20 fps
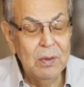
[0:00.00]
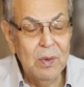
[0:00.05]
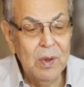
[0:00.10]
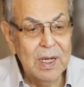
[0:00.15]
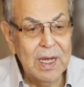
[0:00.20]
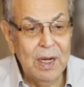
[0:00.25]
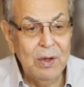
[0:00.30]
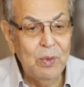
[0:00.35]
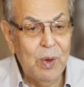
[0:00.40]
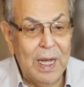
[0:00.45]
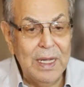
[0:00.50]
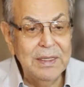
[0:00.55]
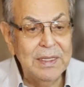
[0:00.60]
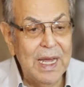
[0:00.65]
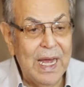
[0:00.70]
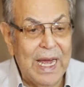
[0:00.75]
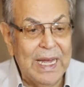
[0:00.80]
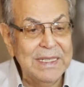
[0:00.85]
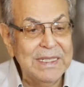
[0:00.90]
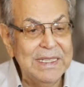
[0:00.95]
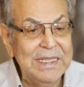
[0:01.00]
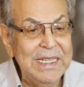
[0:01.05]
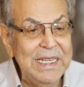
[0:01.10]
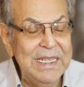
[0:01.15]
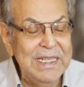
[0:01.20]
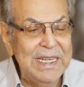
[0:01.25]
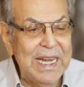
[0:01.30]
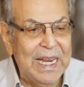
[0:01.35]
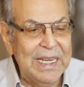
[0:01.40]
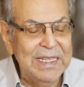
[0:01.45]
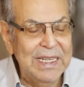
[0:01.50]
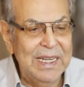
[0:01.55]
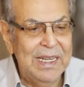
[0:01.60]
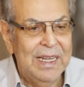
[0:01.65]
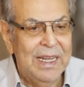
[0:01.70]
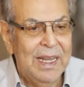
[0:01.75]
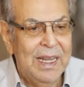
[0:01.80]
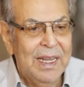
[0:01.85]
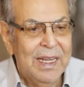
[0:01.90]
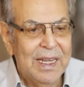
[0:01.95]
وكانوا عاديين يعني
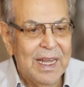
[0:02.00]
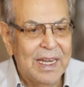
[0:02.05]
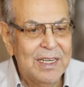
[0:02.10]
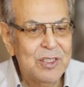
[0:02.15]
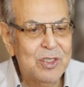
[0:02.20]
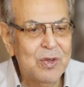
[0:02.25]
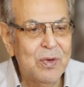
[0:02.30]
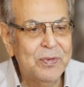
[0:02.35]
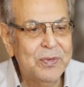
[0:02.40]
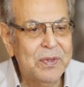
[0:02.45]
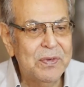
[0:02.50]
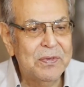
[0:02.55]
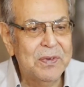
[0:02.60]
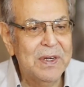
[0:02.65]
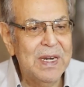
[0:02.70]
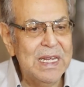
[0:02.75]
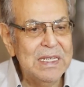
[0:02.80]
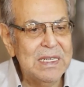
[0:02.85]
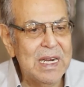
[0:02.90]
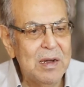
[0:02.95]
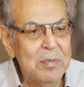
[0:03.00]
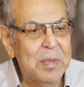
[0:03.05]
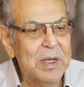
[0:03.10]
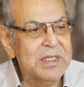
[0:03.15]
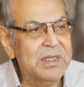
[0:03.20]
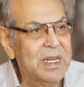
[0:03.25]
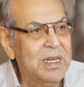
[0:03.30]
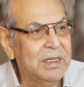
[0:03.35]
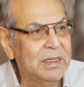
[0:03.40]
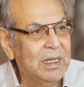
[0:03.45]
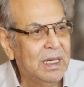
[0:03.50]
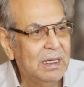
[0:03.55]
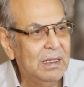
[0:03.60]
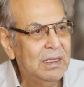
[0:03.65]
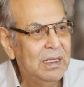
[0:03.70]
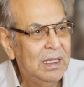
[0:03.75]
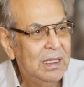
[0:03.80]
يعني شفت في الناس البساطه